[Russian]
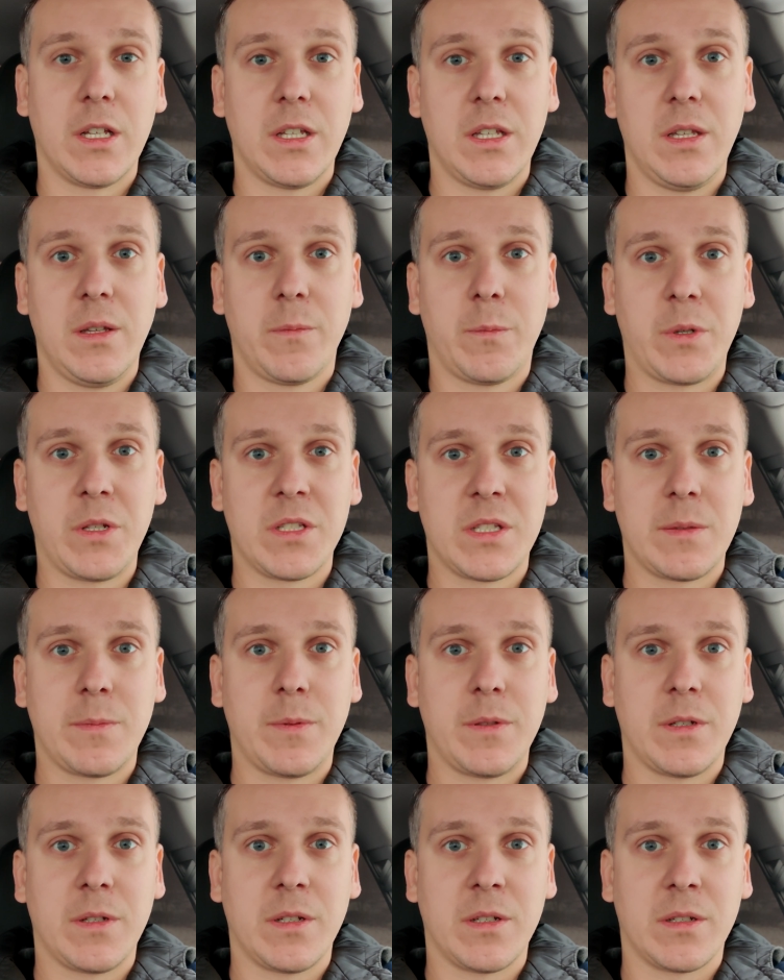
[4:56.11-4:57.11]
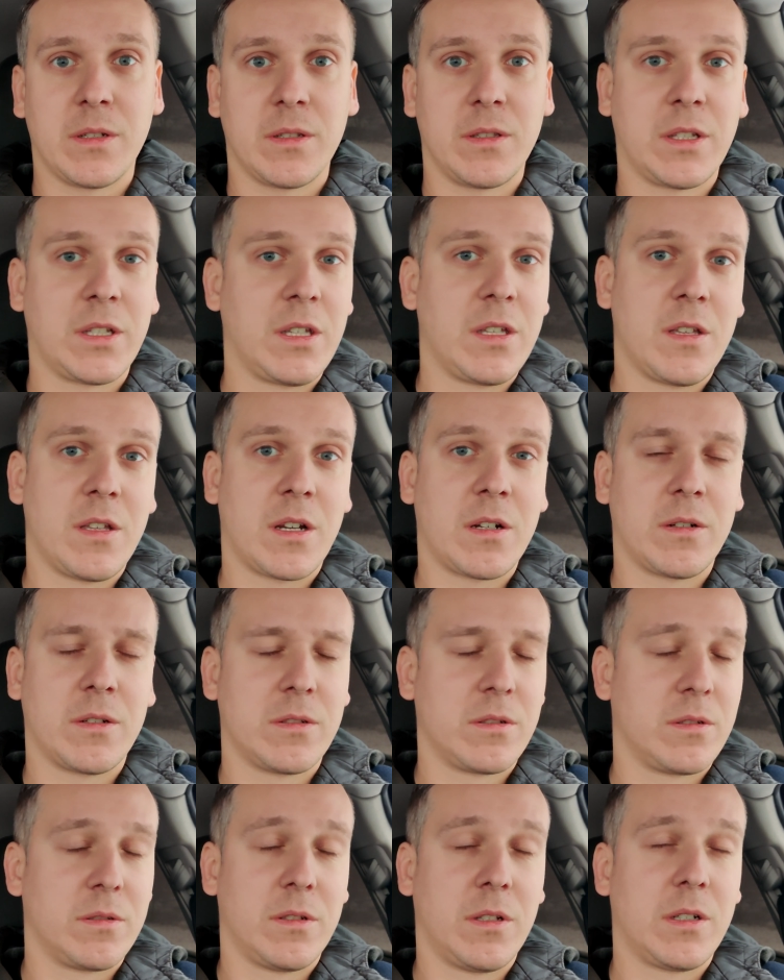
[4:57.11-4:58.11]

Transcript: И, в принципе, на, генер... Э,